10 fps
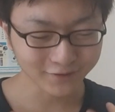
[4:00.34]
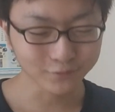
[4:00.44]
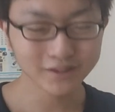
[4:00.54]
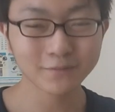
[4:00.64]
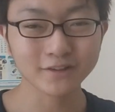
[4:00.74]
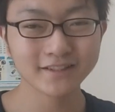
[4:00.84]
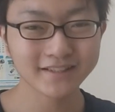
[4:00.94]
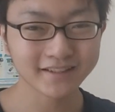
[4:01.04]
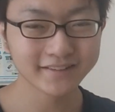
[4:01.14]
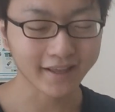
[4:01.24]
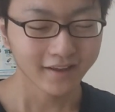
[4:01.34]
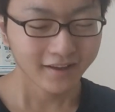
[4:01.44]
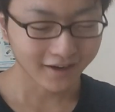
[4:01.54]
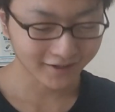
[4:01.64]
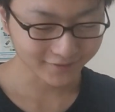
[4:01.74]
胸も小さくて、
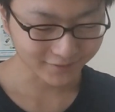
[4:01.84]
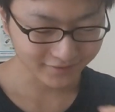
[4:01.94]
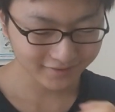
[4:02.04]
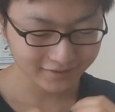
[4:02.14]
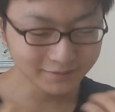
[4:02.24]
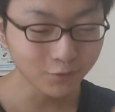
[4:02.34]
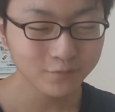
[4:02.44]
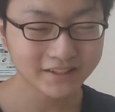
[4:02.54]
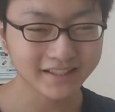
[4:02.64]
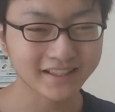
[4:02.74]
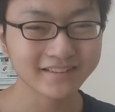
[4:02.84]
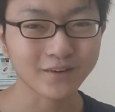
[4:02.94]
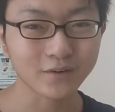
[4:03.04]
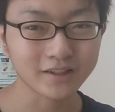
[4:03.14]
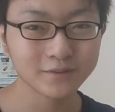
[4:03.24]
芋みたいなん
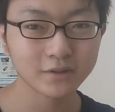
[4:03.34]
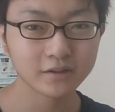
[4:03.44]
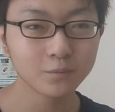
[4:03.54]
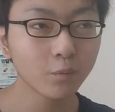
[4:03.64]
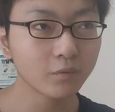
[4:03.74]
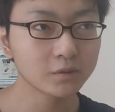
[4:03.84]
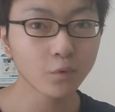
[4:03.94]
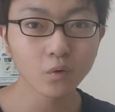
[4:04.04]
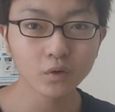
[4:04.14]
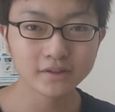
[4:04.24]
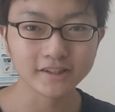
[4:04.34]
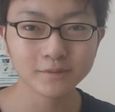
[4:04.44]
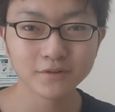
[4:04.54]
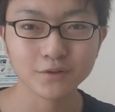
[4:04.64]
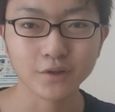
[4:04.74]
だろう、芋っこいって言
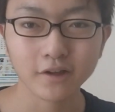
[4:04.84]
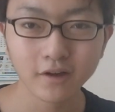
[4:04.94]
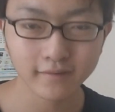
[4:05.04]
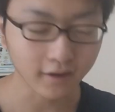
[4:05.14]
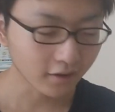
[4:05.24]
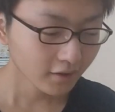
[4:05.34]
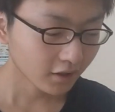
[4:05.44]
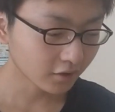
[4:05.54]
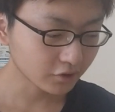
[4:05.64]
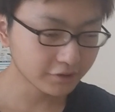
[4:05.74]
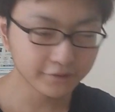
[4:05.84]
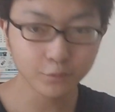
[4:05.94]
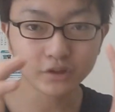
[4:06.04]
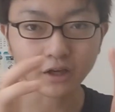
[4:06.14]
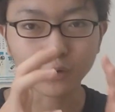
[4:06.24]
いますよね。なんかさ、
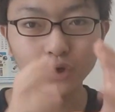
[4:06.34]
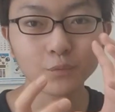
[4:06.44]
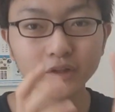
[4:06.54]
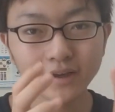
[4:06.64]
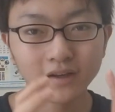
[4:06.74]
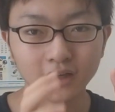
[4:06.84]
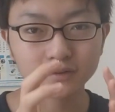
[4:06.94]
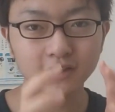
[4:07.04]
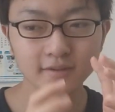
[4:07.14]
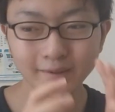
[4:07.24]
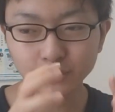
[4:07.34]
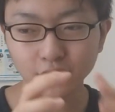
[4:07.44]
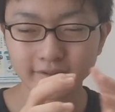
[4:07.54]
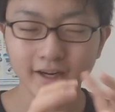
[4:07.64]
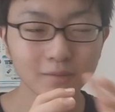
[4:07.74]
芋ってお芋ね、さつまいもと
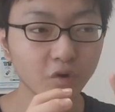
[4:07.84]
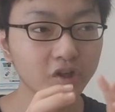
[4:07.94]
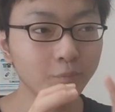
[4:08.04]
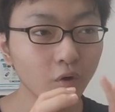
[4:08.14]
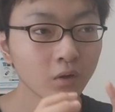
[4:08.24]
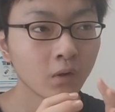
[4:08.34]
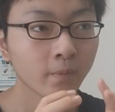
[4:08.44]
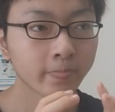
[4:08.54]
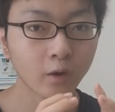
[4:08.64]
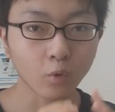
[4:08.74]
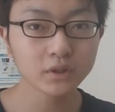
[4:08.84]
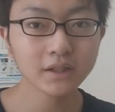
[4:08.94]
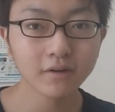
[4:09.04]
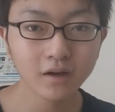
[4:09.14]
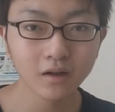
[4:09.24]
かじゃがいもの芋。なんか沖
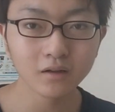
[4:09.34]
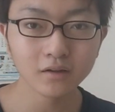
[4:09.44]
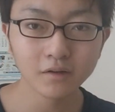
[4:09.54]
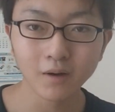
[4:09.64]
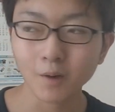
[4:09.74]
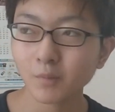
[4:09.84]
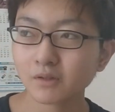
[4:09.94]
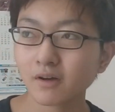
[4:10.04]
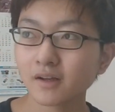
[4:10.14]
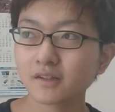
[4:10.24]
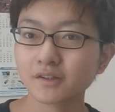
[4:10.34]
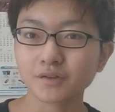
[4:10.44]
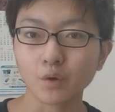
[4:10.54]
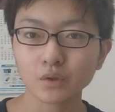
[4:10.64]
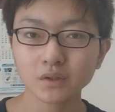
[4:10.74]
縄ではあんま言わないってい
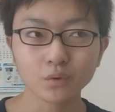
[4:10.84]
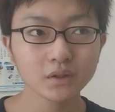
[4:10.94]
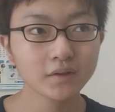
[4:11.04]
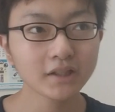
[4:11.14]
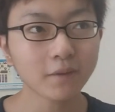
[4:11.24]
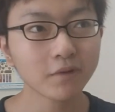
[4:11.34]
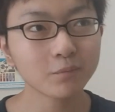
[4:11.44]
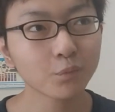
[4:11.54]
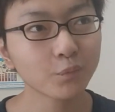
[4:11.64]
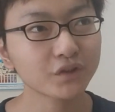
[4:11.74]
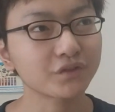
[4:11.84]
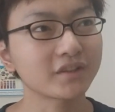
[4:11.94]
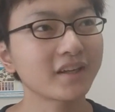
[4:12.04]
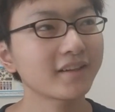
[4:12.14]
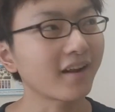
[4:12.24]
うか、沖縄にあんま芋っぽい人
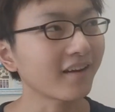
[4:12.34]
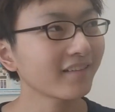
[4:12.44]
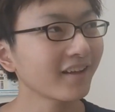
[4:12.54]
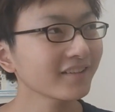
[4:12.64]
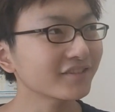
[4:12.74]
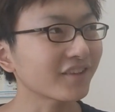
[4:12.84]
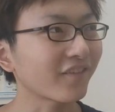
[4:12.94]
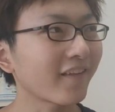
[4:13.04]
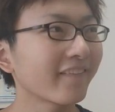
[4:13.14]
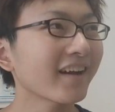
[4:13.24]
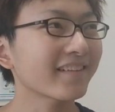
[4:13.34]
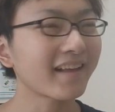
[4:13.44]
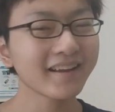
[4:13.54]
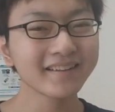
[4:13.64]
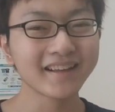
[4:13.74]
いないな。なんて言うんだろうな。なんか
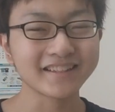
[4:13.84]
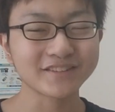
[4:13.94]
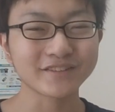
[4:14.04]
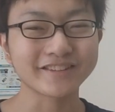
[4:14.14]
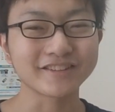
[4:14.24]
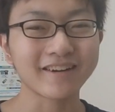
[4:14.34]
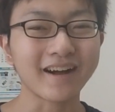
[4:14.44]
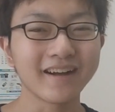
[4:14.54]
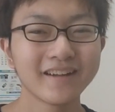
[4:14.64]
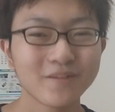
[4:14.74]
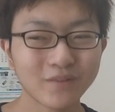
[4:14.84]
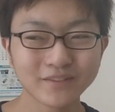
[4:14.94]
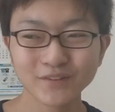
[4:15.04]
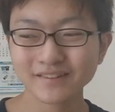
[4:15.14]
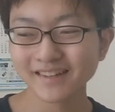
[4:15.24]
冴えない人っていうか、
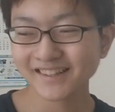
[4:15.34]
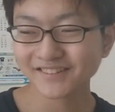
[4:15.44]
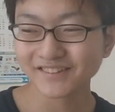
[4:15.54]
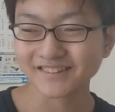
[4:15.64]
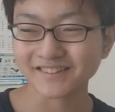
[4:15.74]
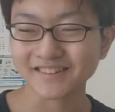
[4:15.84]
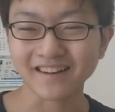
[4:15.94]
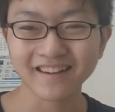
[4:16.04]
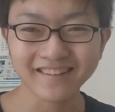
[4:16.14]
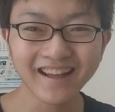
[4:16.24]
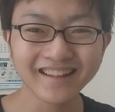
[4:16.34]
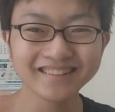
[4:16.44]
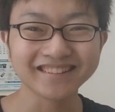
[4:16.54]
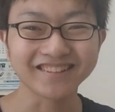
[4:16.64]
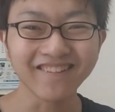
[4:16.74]
パッとしない人っていうか、なん
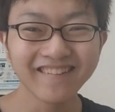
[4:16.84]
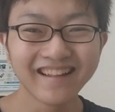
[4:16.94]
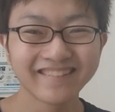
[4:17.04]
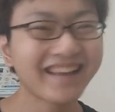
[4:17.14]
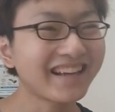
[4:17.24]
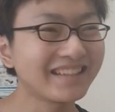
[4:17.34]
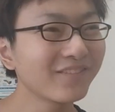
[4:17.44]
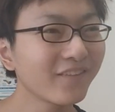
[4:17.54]
ていうのなんか